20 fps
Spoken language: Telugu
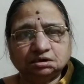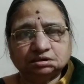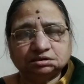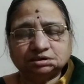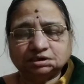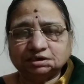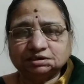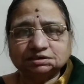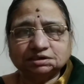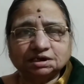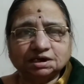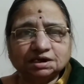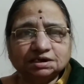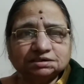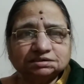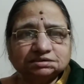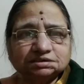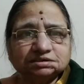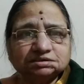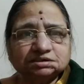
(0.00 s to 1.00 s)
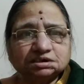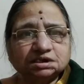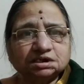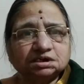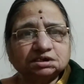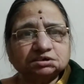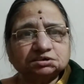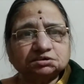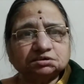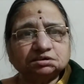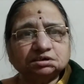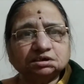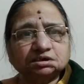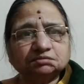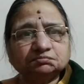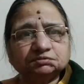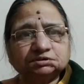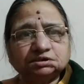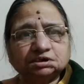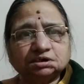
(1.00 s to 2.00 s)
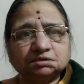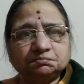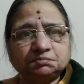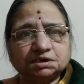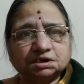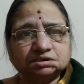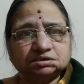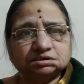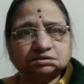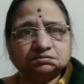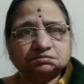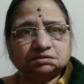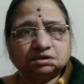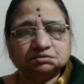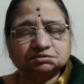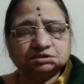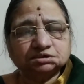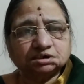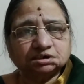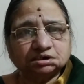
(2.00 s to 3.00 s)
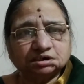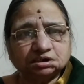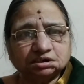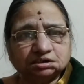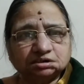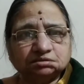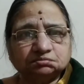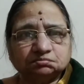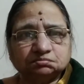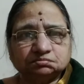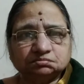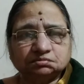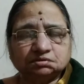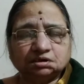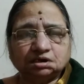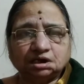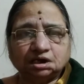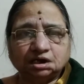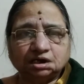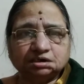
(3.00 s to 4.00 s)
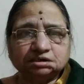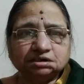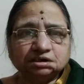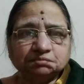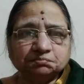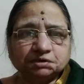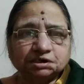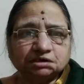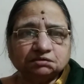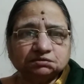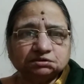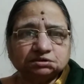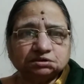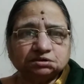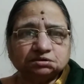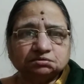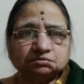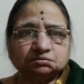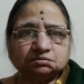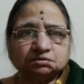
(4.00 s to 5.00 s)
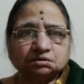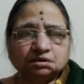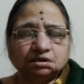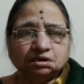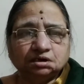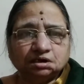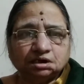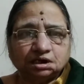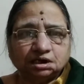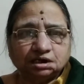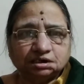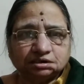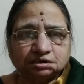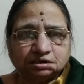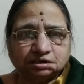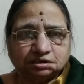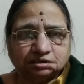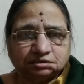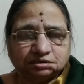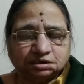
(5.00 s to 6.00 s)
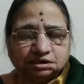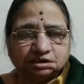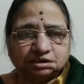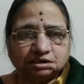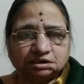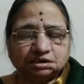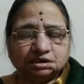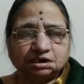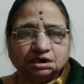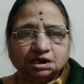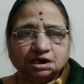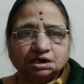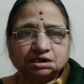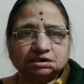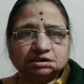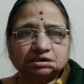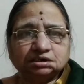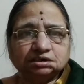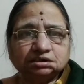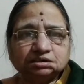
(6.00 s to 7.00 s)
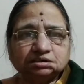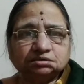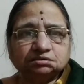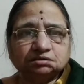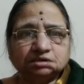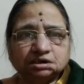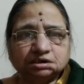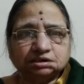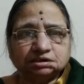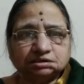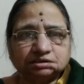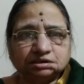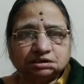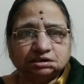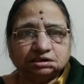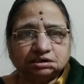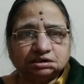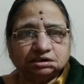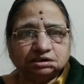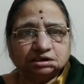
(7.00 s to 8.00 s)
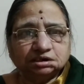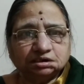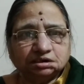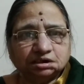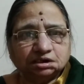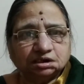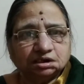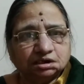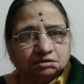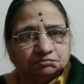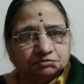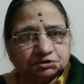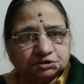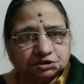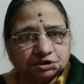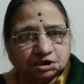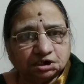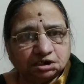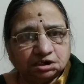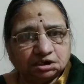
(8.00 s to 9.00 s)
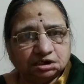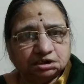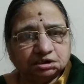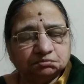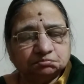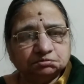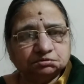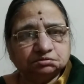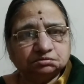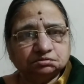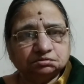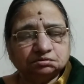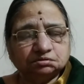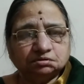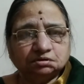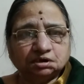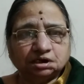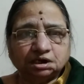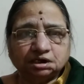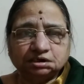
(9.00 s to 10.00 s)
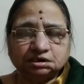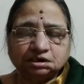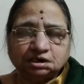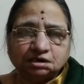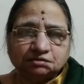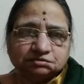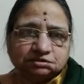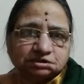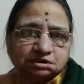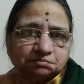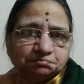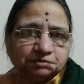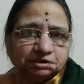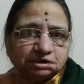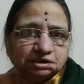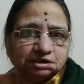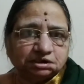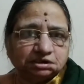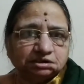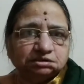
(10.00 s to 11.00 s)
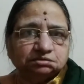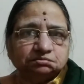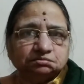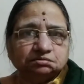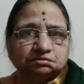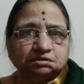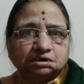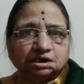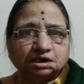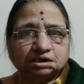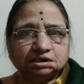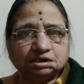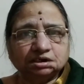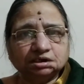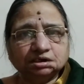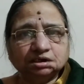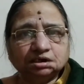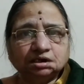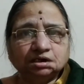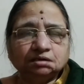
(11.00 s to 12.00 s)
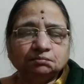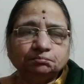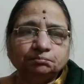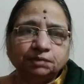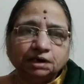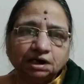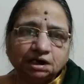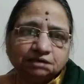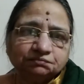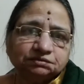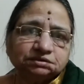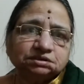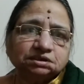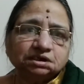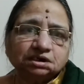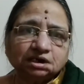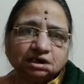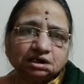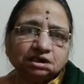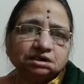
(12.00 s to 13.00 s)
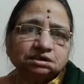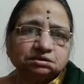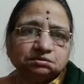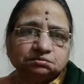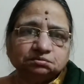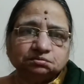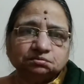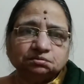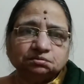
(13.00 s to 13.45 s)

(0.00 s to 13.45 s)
సహజంగా అయితే శ్రీకృష్ణుడికి విద్యాభ్యాసం అవసరం లేదు ఆయనే భగవంతుడు ఆయనకి తెలియని జ్ఞానం లేదు ఆయనకి తెలియని విషయాలు లేవు ఆయనకు అవసరమే లేదు కానీ భావితరాలకు